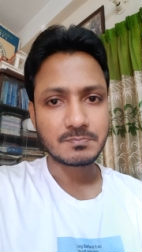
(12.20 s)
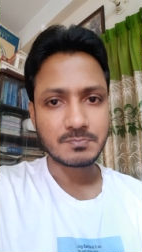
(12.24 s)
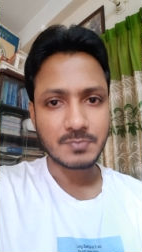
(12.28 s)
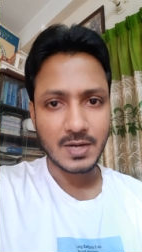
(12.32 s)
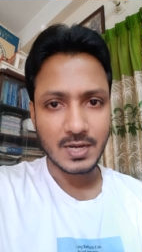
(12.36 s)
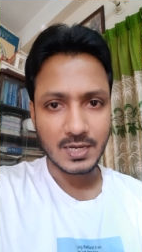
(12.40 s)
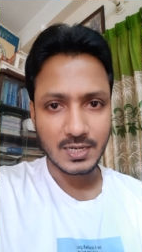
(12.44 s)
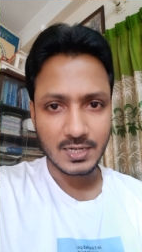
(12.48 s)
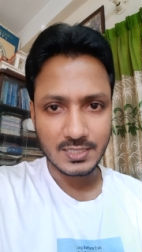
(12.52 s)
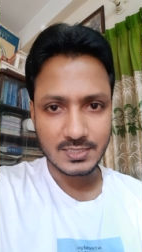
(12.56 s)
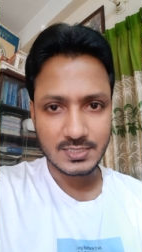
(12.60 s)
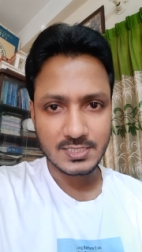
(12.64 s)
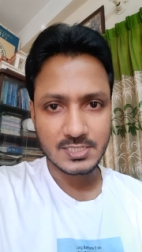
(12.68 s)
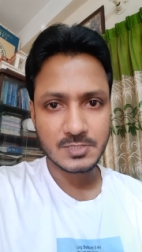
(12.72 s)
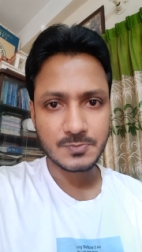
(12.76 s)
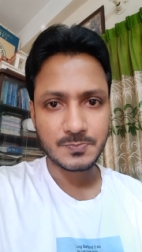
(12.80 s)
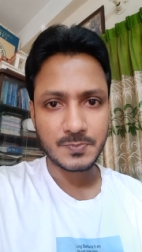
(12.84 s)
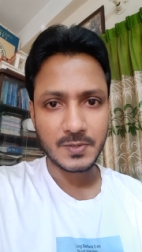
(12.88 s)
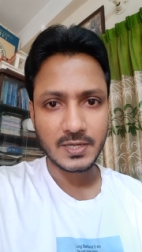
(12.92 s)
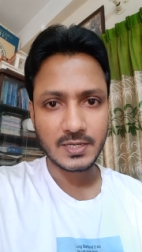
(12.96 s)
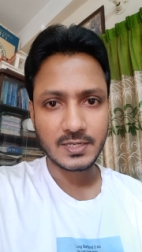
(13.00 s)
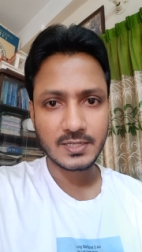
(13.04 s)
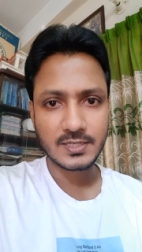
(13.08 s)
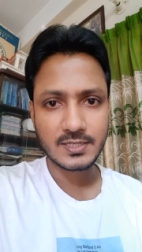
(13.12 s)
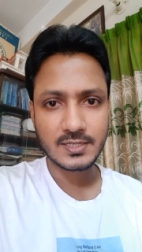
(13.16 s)
বাংলাদেশ
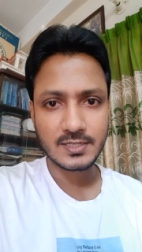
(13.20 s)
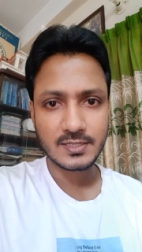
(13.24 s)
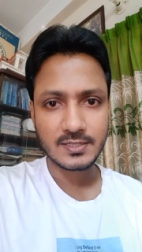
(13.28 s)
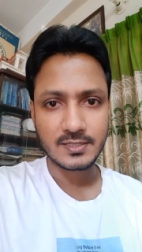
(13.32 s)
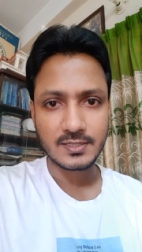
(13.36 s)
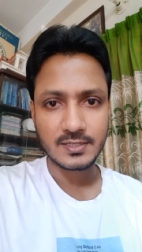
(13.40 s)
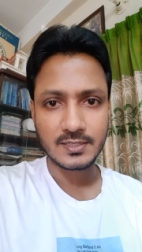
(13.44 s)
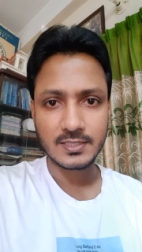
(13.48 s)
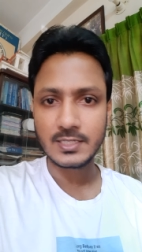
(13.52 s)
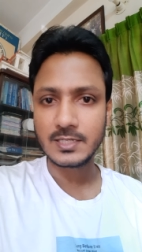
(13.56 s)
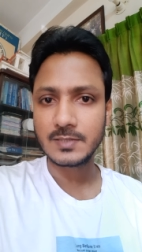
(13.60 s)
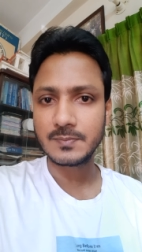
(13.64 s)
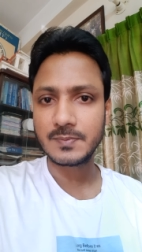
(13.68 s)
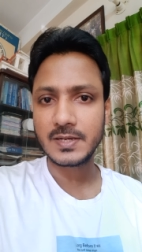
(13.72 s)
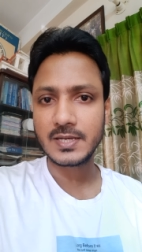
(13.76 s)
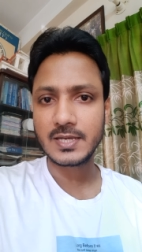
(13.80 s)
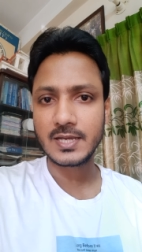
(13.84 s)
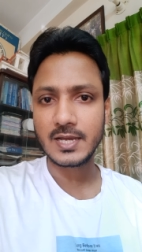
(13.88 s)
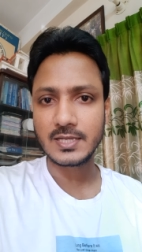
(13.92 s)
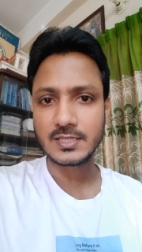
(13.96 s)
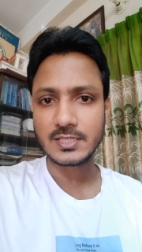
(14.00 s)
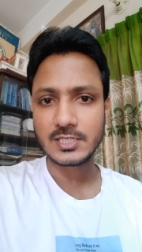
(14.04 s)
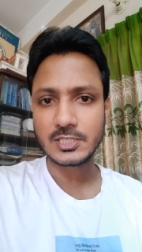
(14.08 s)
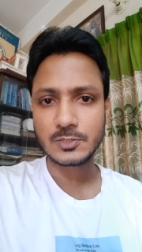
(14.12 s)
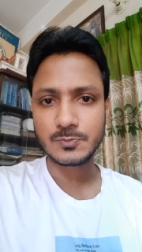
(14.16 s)
ব্যাংক নির্বাহী
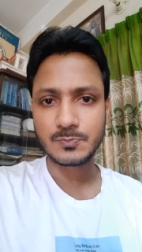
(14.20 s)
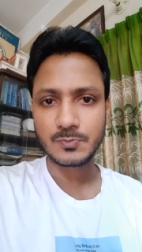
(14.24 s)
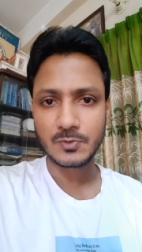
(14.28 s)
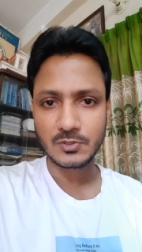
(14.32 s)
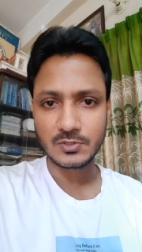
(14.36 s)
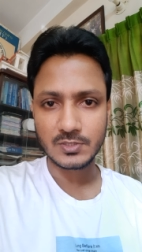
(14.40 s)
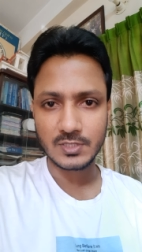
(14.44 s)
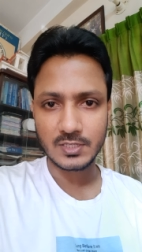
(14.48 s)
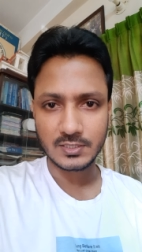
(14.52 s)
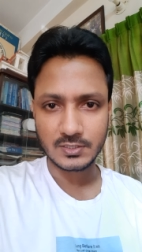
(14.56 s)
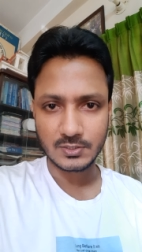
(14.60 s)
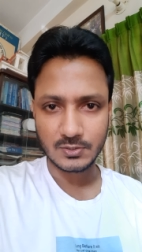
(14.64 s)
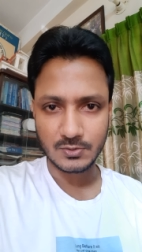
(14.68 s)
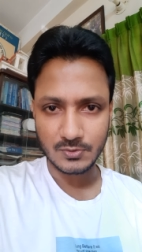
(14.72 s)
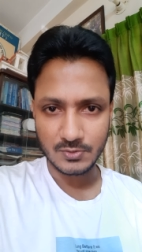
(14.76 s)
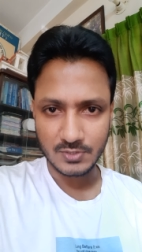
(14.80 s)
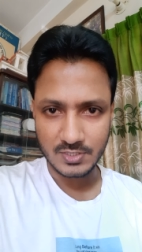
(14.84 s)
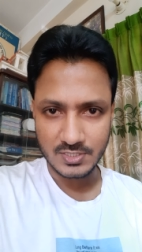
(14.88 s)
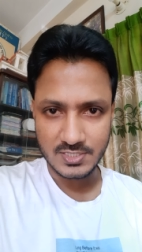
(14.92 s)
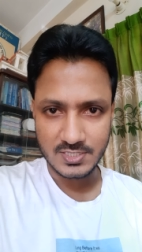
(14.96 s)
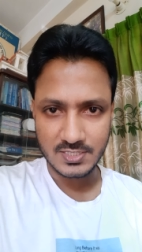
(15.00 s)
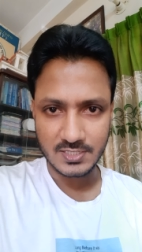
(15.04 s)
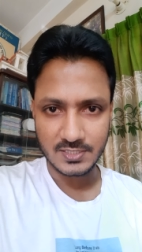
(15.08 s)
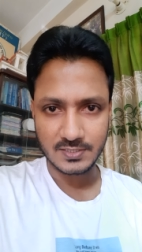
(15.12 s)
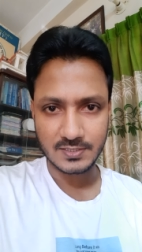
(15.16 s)
আদেশ প্রদান
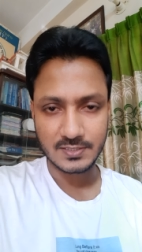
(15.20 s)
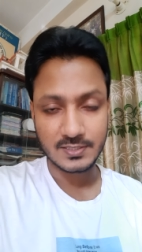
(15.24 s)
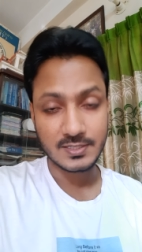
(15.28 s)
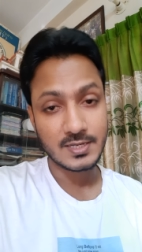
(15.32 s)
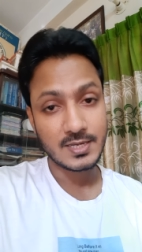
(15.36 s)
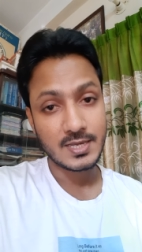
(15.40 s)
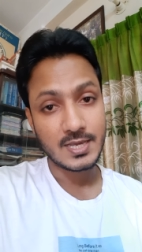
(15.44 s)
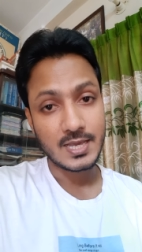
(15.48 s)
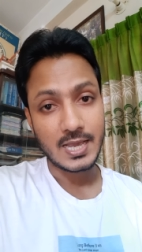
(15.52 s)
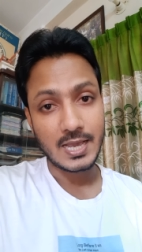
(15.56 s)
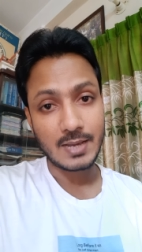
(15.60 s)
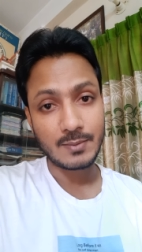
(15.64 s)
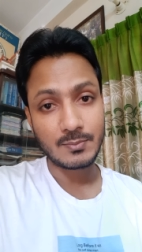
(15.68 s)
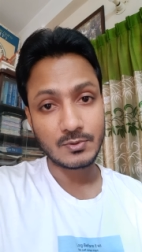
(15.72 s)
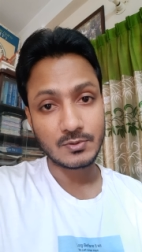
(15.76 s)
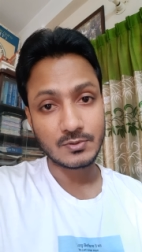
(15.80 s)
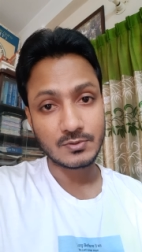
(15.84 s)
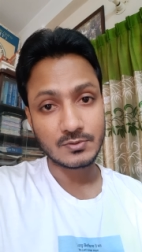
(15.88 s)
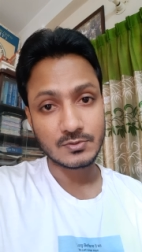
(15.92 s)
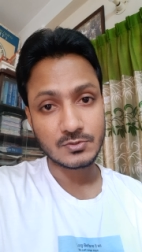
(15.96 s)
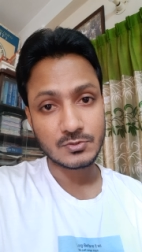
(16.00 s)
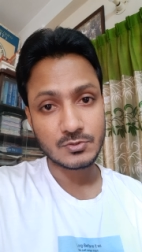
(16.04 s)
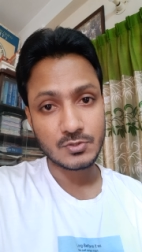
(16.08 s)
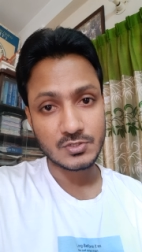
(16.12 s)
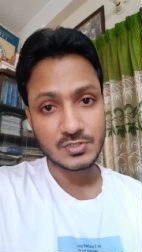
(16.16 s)
করেছেন এবং
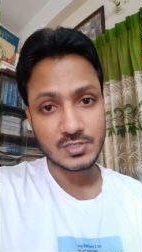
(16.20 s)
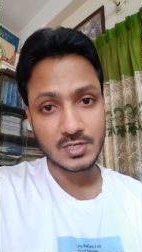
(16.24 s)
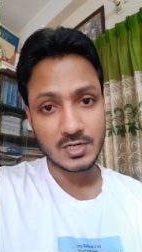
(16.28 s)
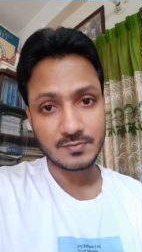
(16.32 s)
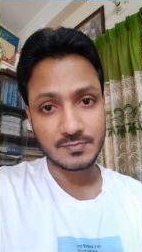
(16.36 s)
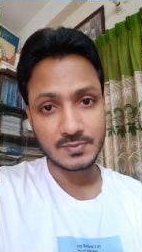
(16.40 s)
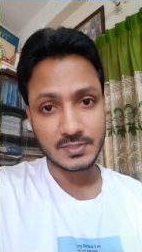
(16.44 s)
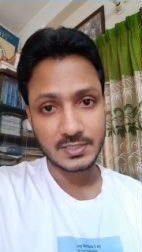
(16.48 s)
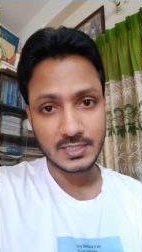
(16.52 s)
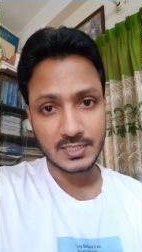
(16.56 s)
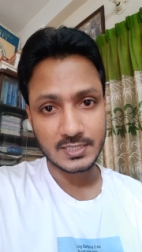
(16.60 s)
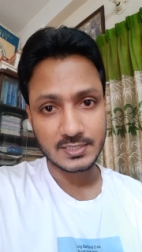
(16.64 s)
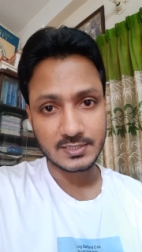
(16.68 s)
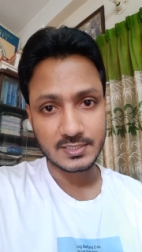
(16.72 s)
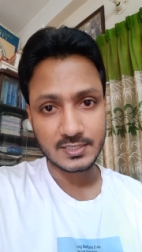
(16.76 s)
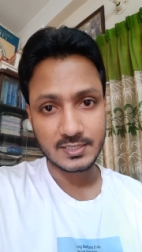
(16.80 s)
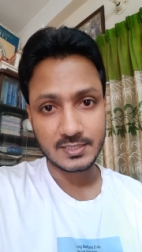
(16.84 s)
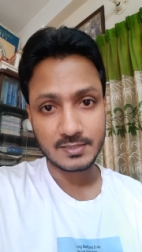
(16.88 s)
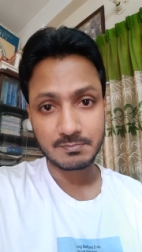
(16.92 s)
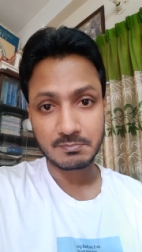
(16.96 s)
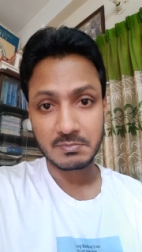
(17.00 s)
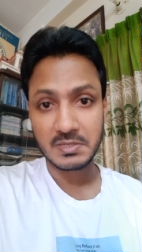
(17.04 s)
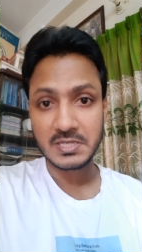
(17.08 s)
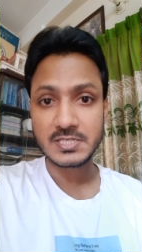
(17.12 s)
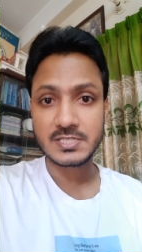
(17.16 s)
সোশ্যাল মিডিয়াতে
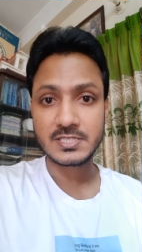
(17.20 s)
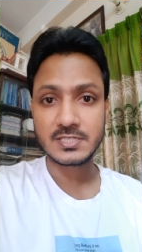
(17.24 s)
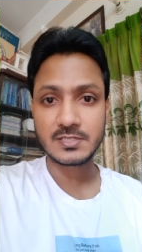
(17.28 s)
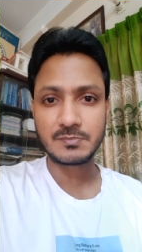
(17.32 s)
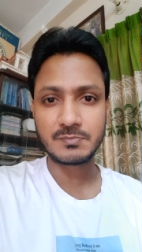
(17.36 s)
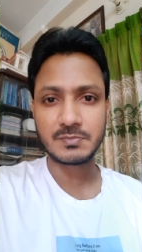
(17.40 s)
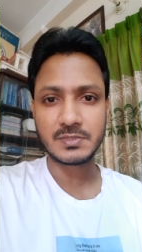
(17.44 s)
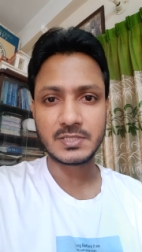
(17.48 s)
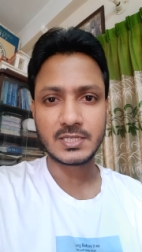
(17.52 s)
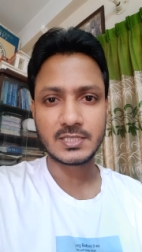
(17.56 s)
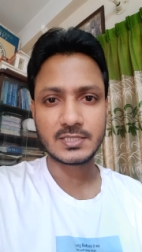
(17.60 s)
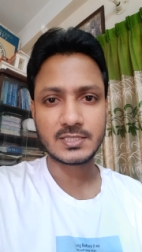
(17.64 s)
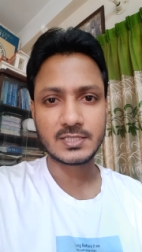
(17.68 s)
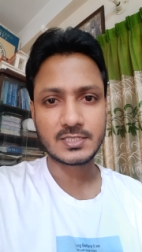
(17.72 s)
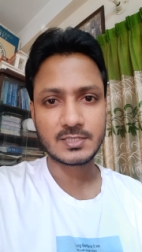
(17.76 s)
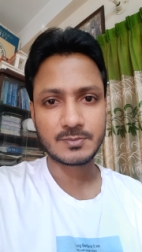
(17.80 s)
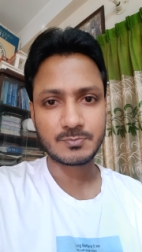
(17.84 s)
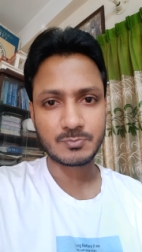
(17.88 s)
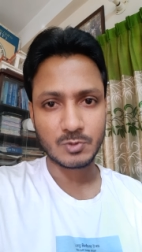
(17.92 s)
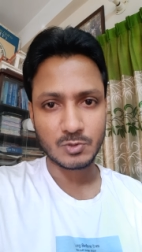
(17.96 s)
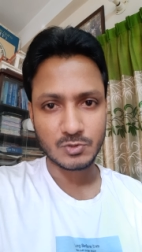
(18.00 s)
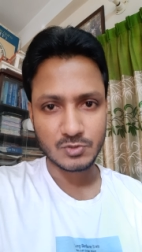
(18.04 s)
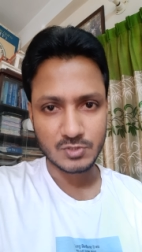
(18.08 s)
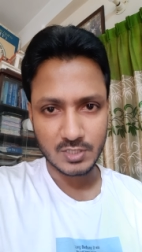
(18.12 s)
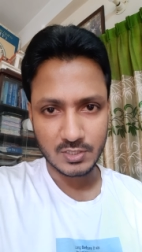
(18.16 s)
মেন স্ট্রিম মিডিয়াতে এটা
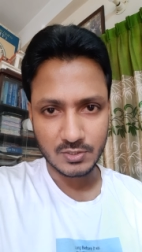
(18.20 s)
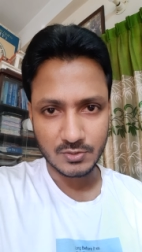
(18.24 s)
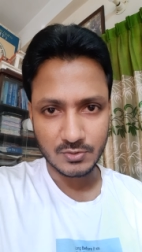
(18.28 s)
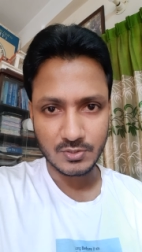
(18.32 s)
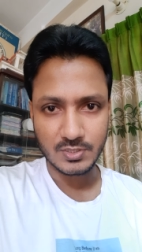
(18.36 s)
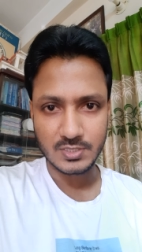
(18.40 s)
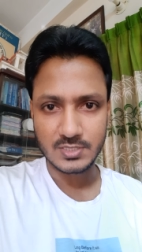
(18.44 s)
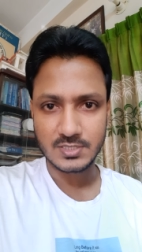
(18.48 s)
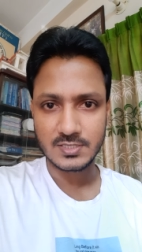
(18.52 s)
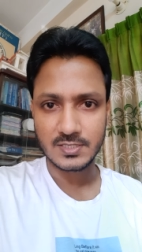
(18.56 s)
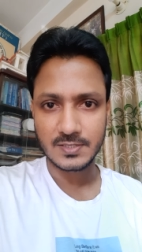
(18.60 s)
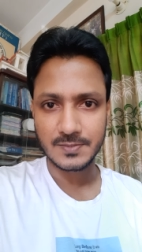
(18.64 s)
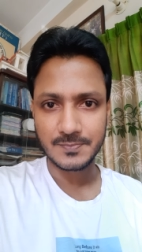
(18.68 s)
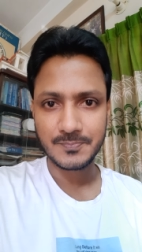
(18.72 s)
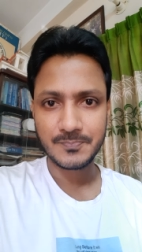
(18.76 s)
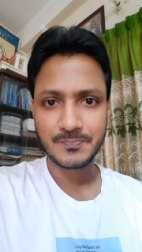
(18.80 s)
প্রচারও হয়েছে